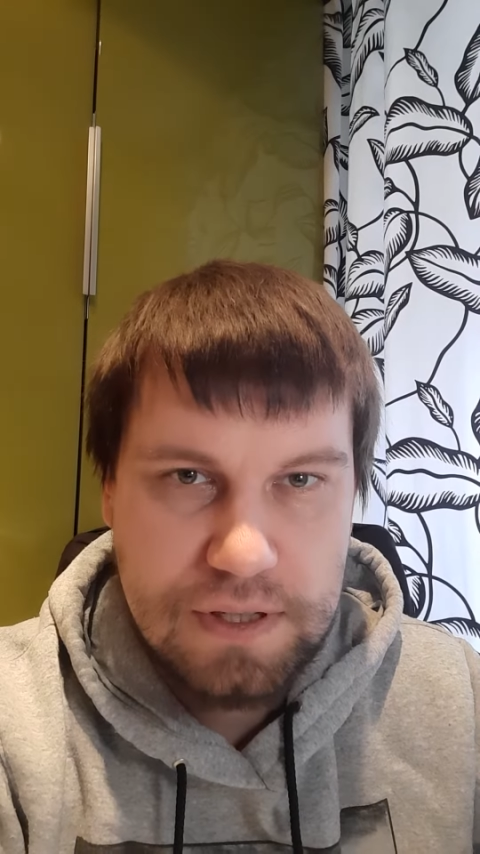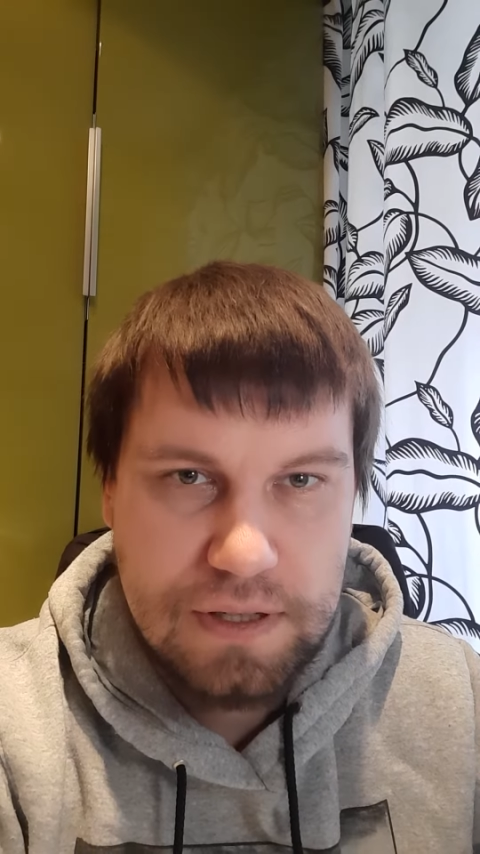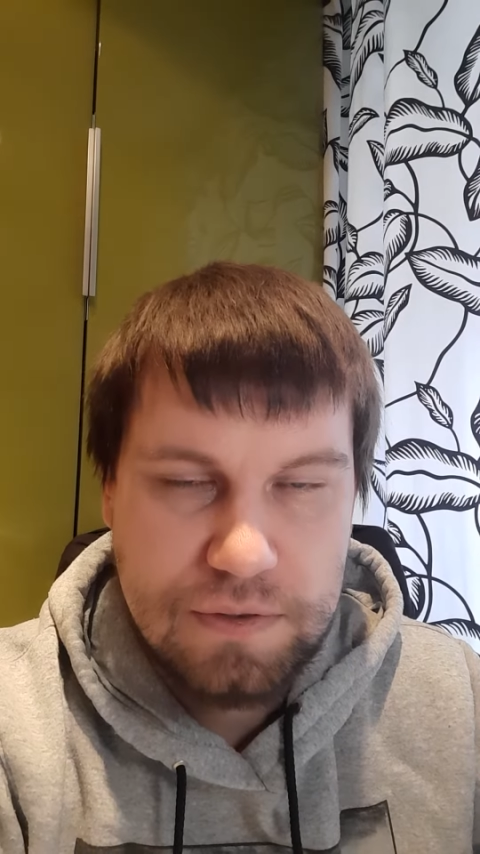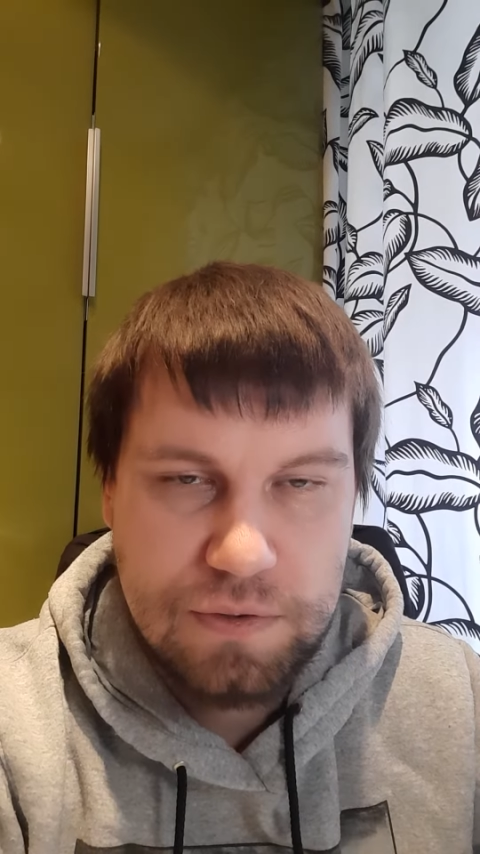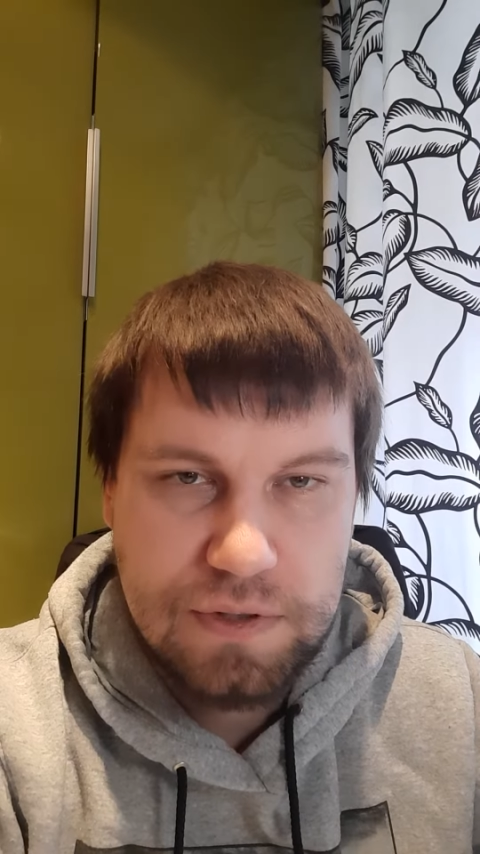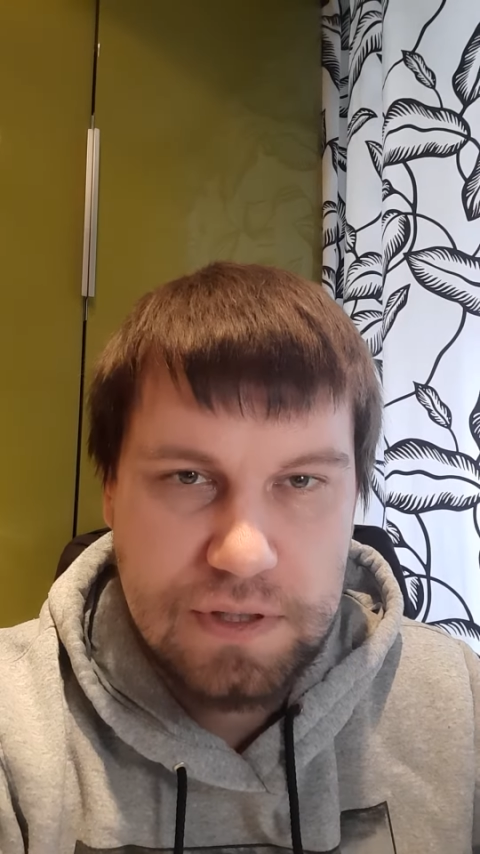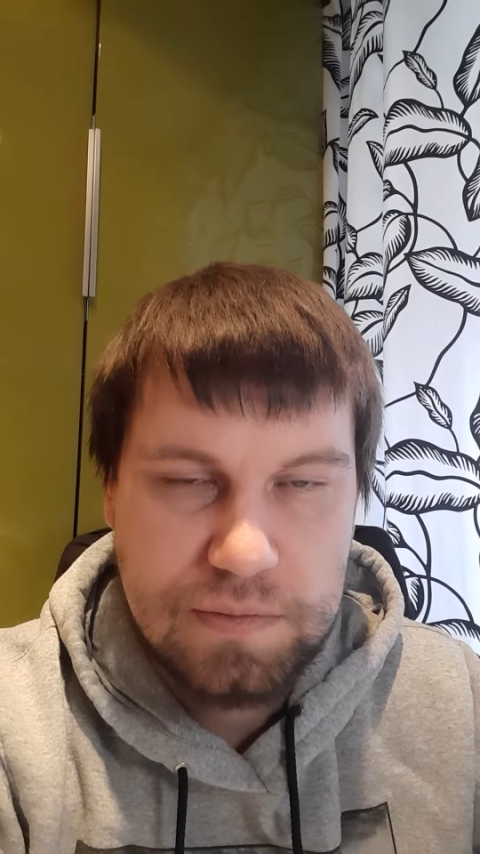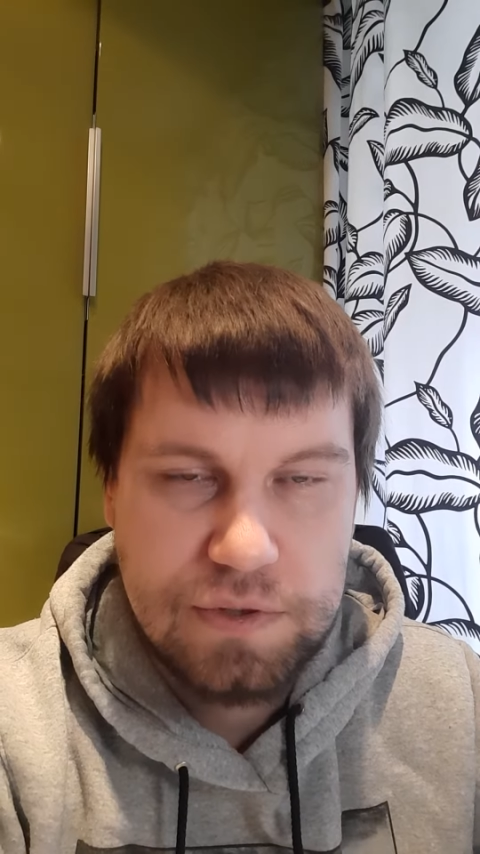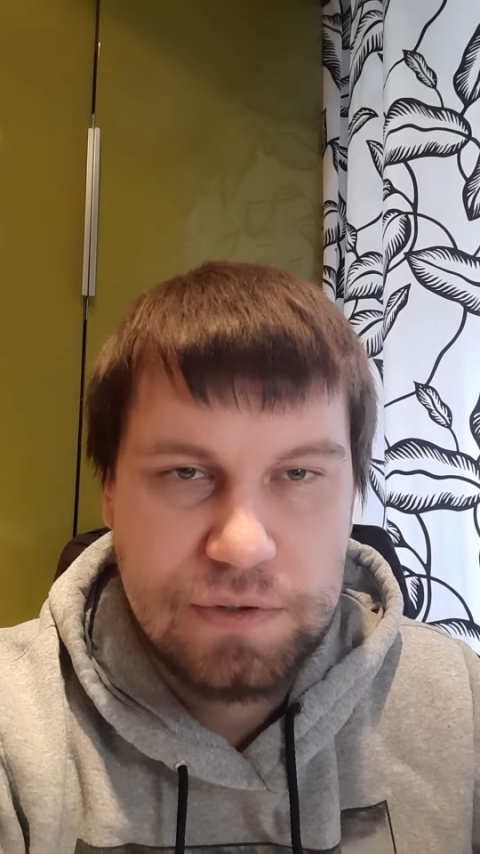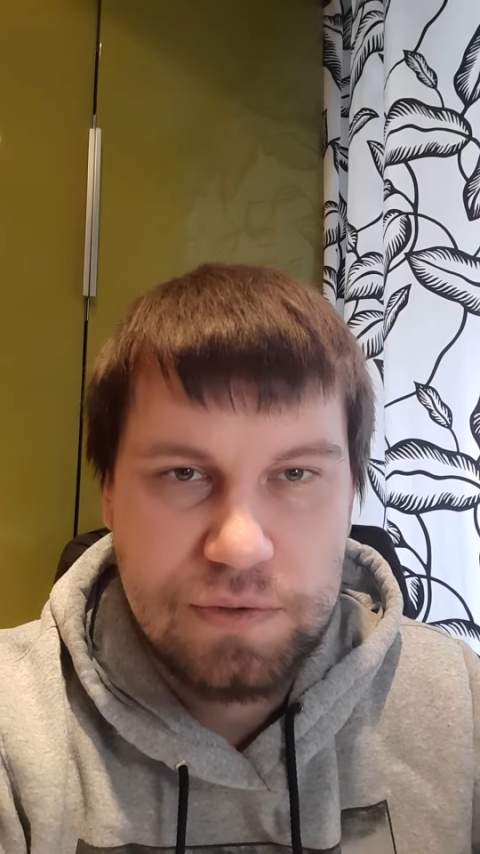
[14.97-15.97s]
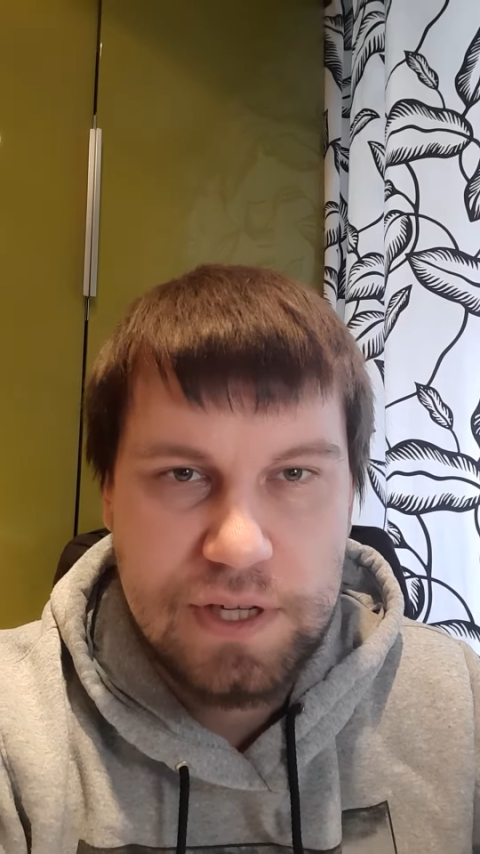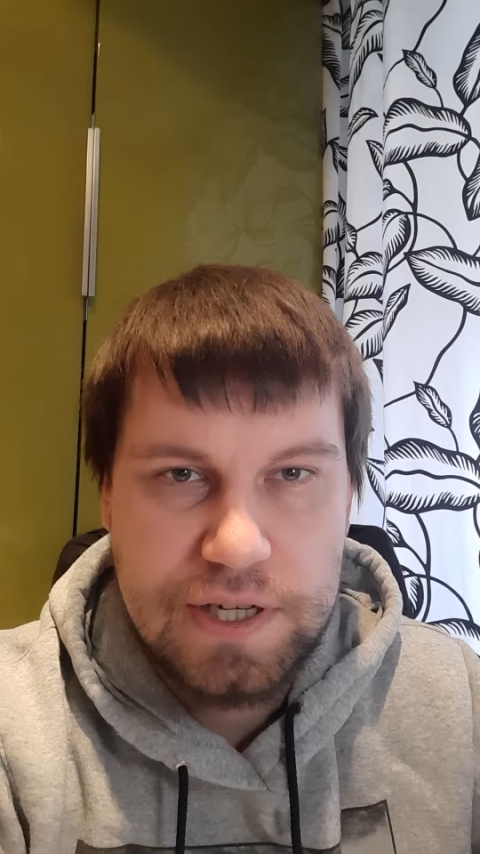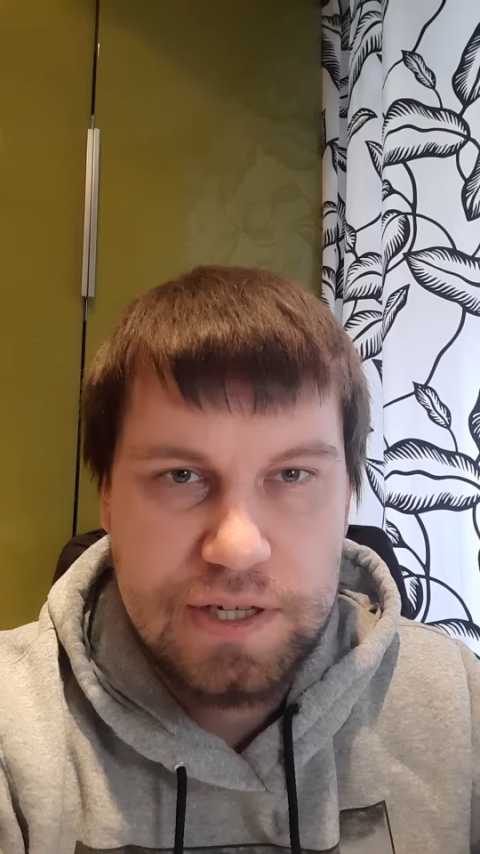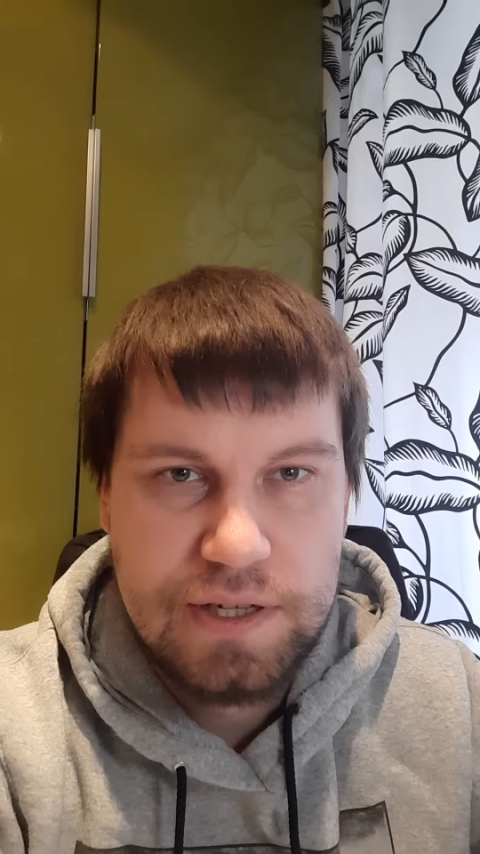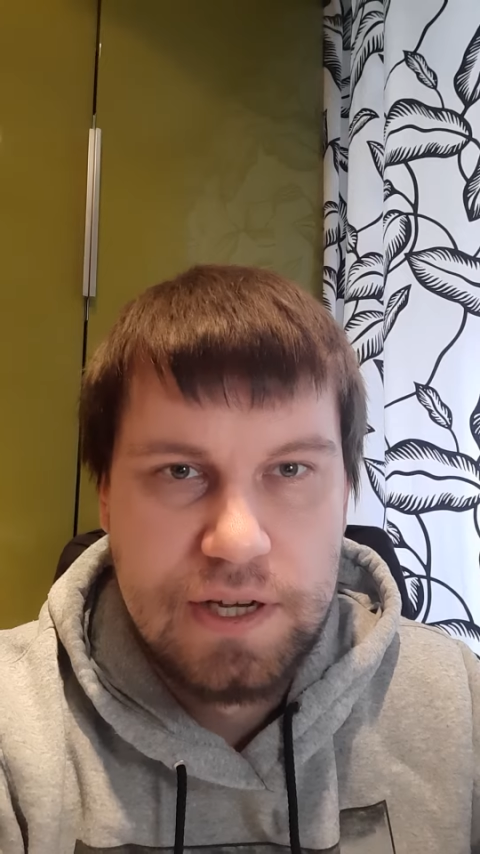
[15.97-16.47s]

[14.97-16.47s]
да, то это будет удача.